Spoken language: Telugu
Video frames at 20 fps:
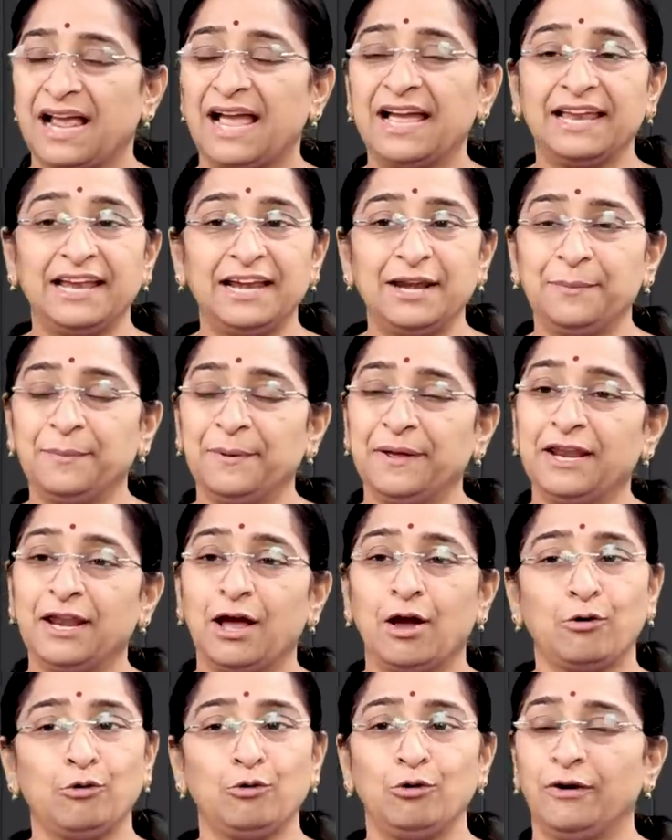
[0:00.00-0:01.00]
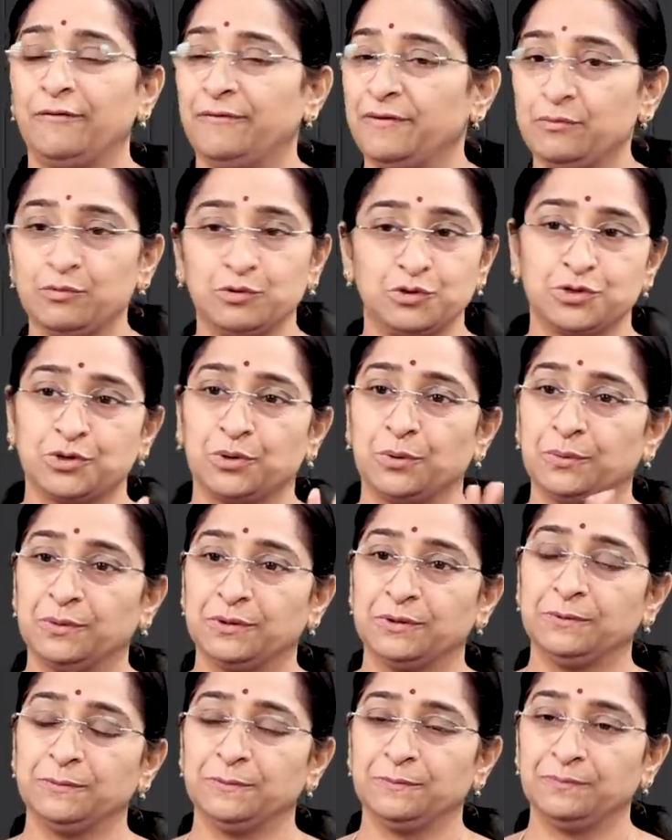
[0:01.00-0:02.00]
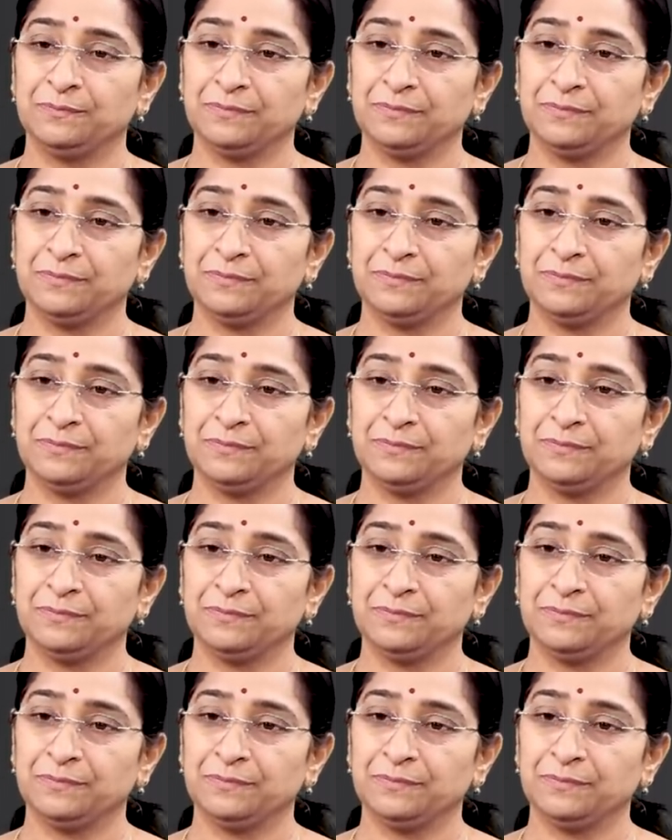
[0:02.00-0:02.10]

ఆ ఎండిపోయిన ఆకులు అవి ఉంచుకోవద్దు